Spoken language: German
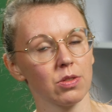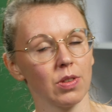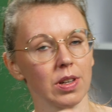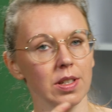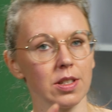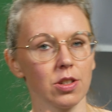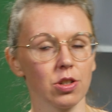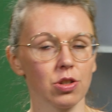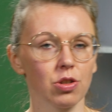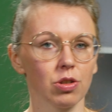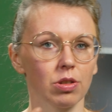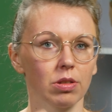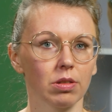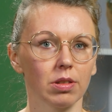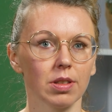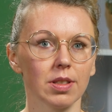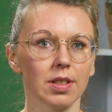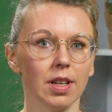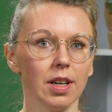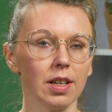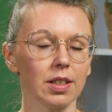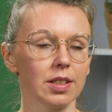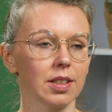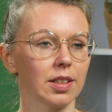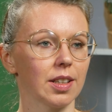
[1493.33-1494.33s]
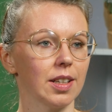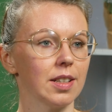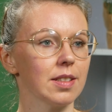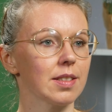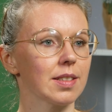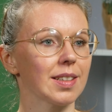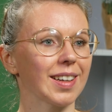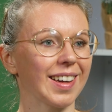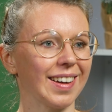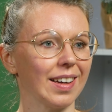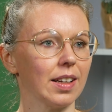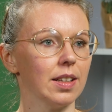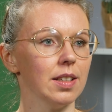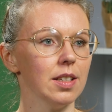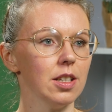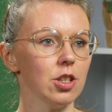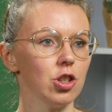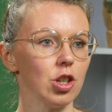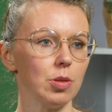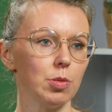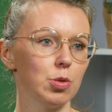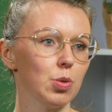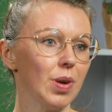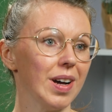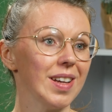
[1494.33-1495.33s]
Und du hast ja schon gesagt, dir ging es
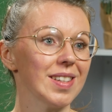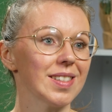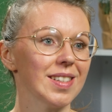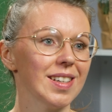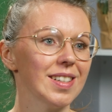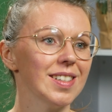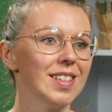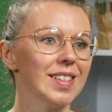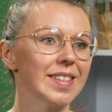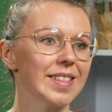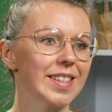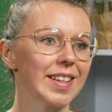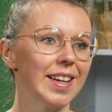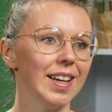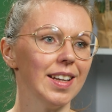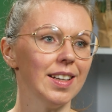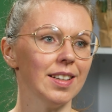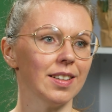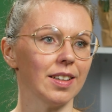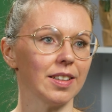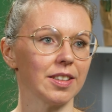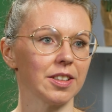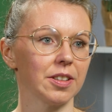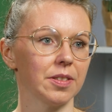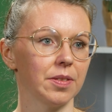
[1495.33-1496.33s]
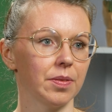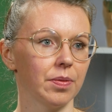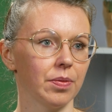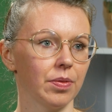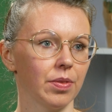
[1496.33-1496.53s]
dreckig, aber du hast halt nichts geändert.